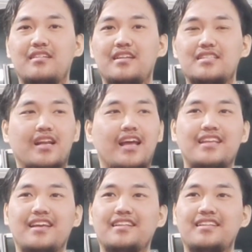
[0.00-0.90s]

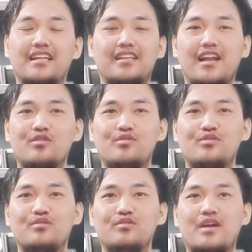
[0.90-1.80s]
istilahnya tidak terlalu
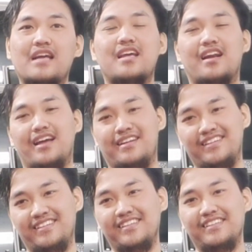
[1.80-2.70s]
kasar lah.
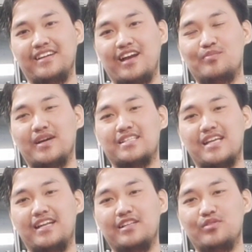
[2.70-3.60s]
Kalau
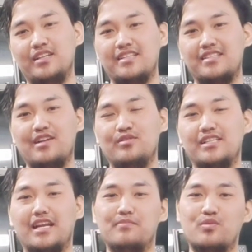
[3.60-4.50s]
pekerjaan itu kita selalu di
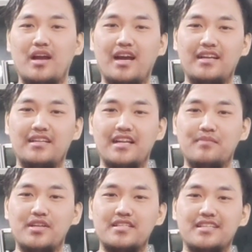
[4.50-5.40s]
dalam ruangan, di
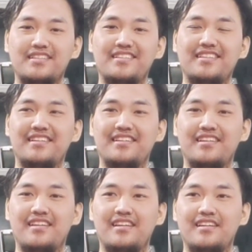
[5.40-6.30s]
dalam kitchen.
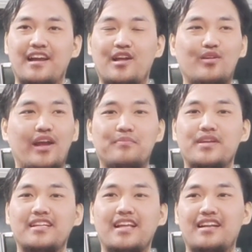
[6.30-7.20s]
Kalau Abby
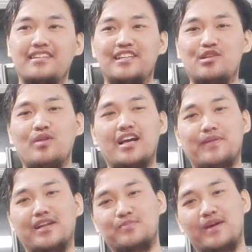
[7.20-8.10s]
kita kan di luar
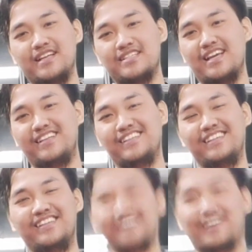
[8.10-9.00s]
panas-panasan
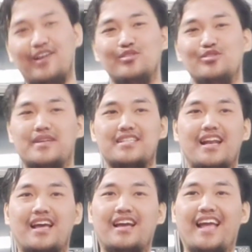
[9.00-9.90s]
kalau untuk
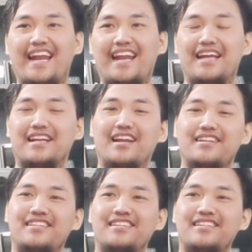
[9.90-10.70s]
masalah enak dan